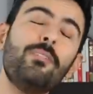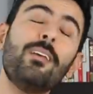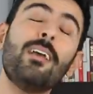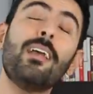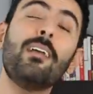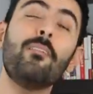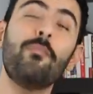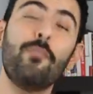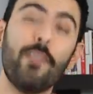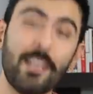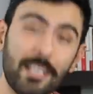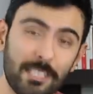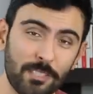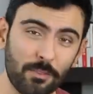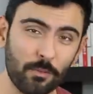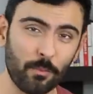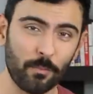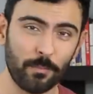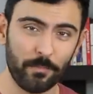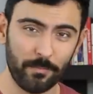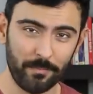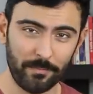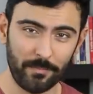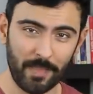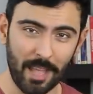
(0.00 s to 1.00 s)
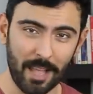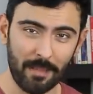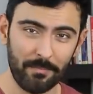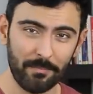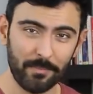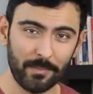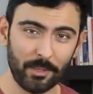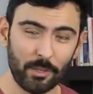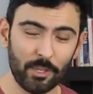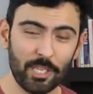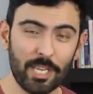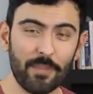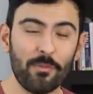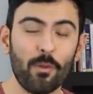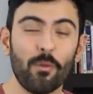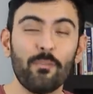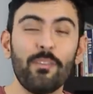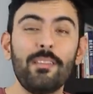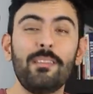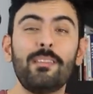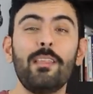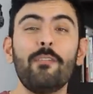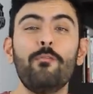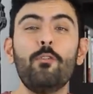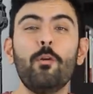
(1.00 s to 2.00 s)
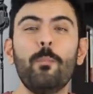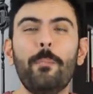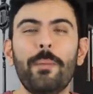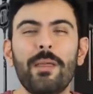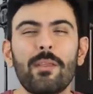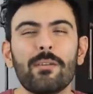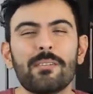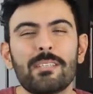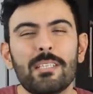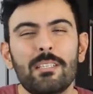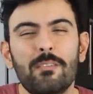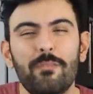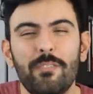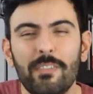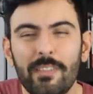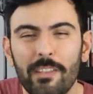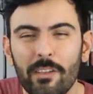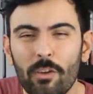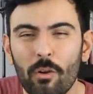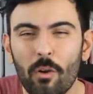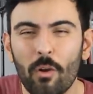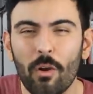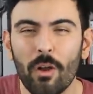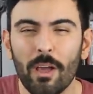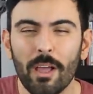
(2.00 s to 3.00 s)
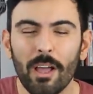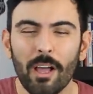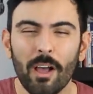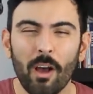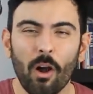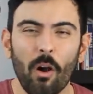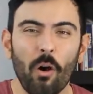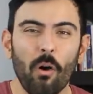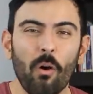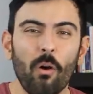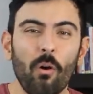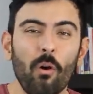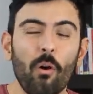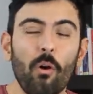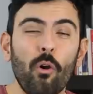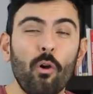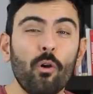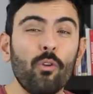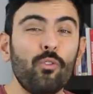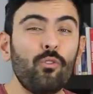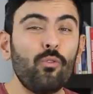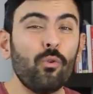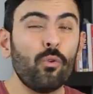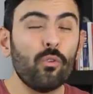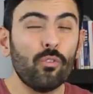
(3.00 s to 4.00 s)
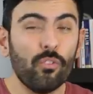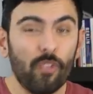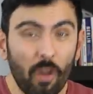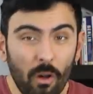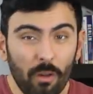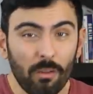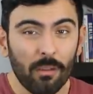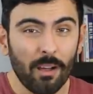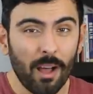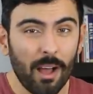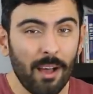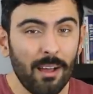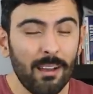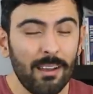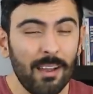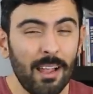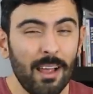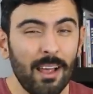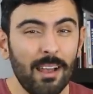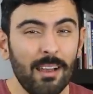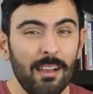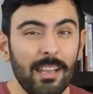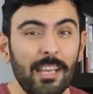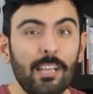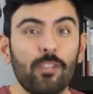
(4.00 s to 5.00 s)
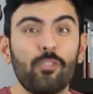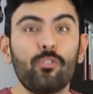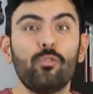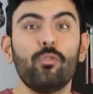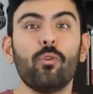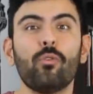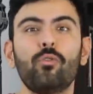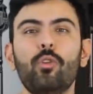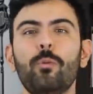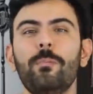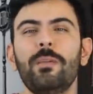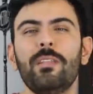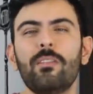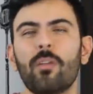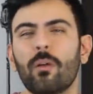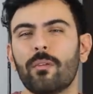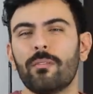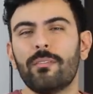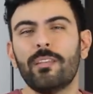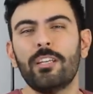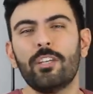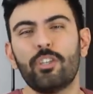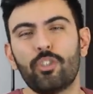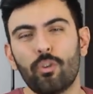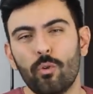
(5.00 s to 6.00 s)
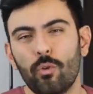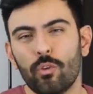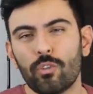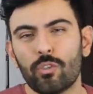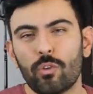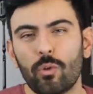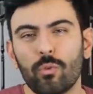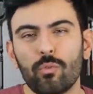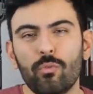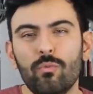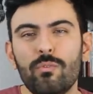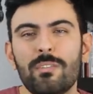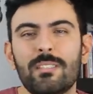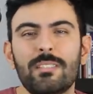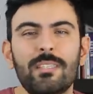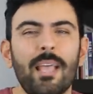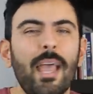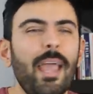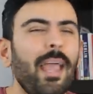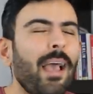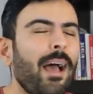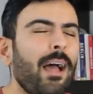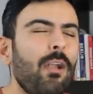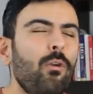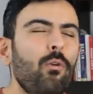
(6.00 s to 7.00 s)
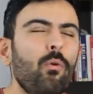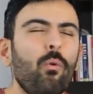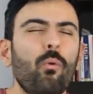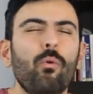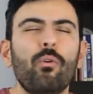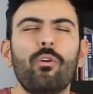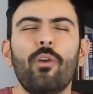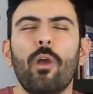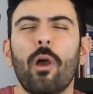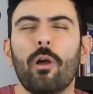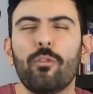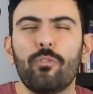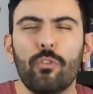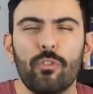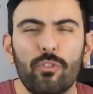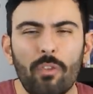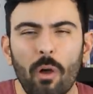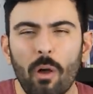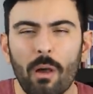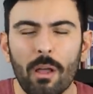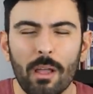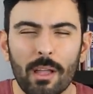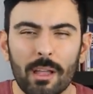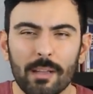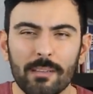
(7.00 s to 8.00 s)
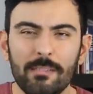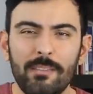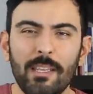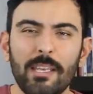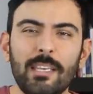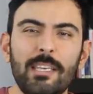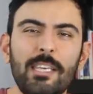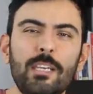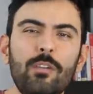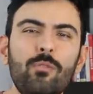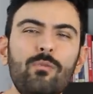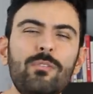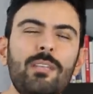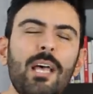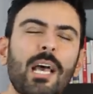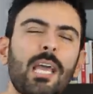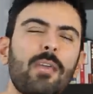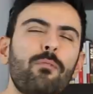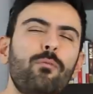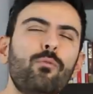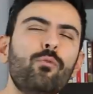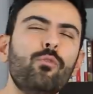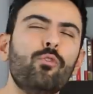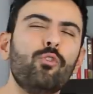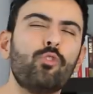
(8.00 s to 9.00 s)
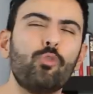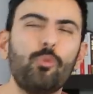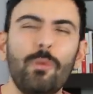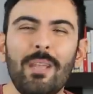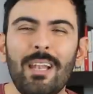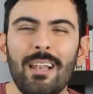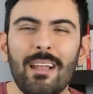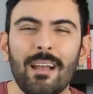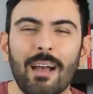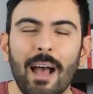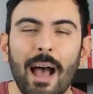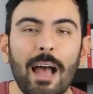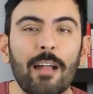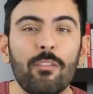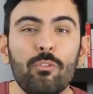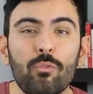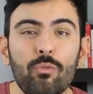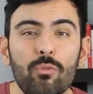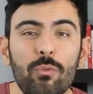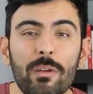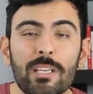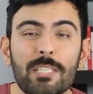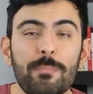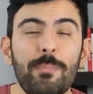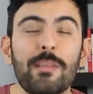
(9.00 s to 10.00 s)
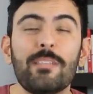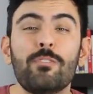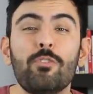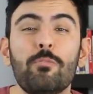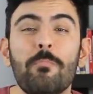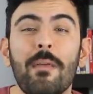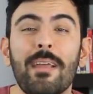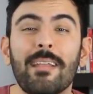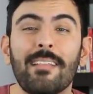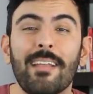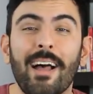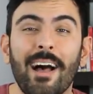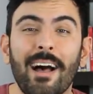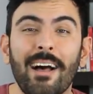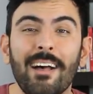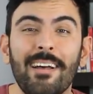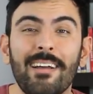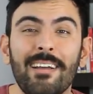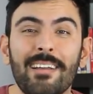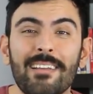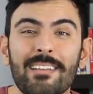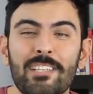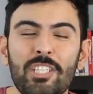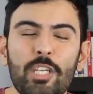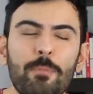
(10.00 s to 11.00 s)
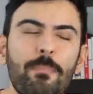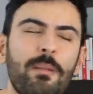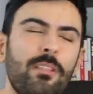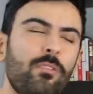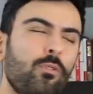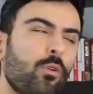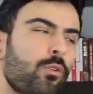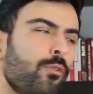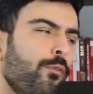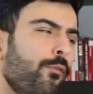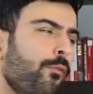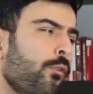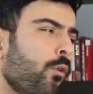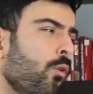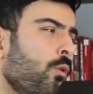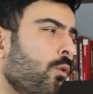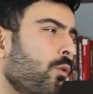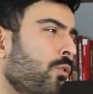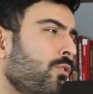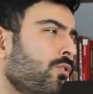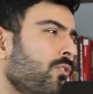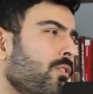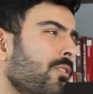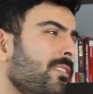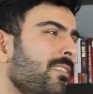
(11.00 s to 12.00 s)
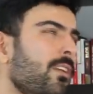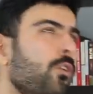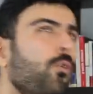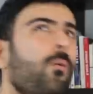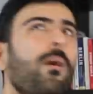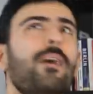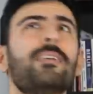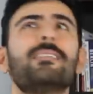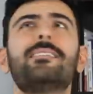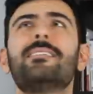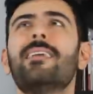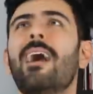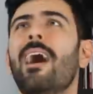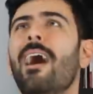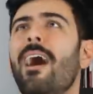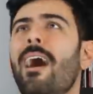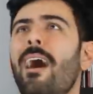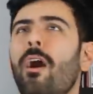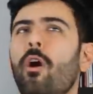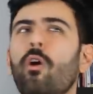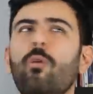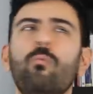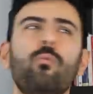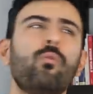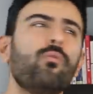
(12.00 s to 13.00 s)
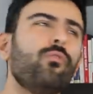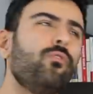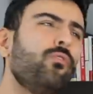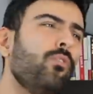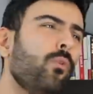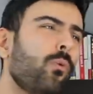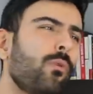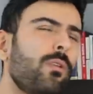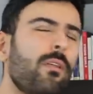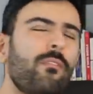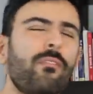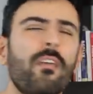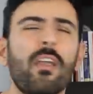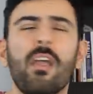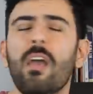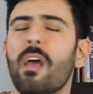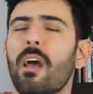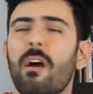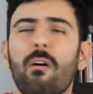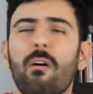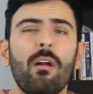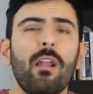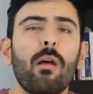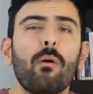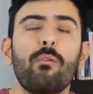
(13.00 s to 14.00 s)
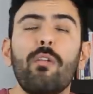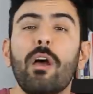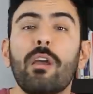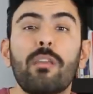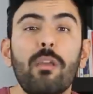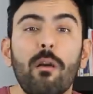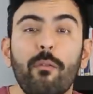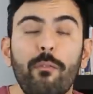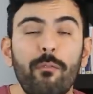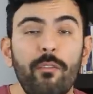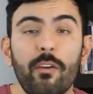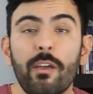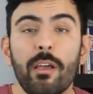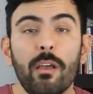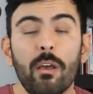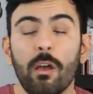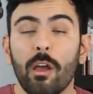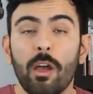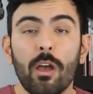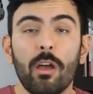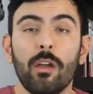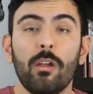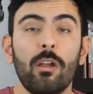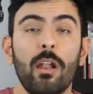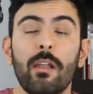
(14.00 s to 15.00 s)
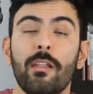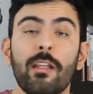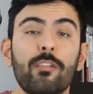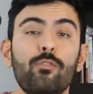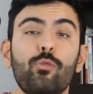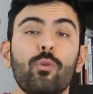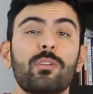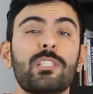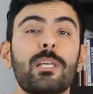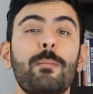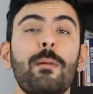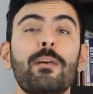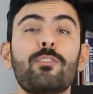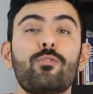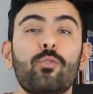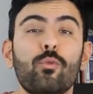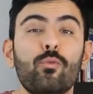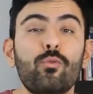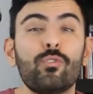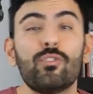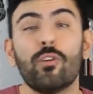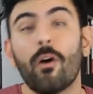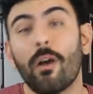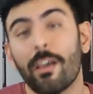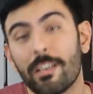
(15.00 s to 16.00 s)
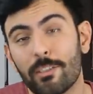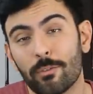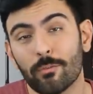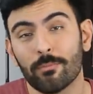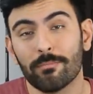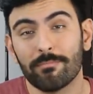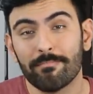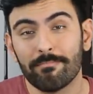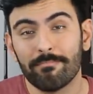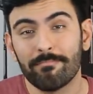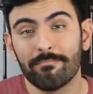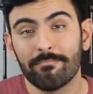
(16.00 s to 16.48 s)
une réflexion hein, que j'avais envie de développer dans cette vidéo en retournant hein, la lecture dominante des choses qu'on nous sert à longueur de temps dès qu'il nous arrive une tuile à nous, espèce humaine c'est jamais de notre faute, c'est le hasard, oh mon Dieu, on a fait, voilà, on n'a rien fait, la nature s'abat sur nous sans raison.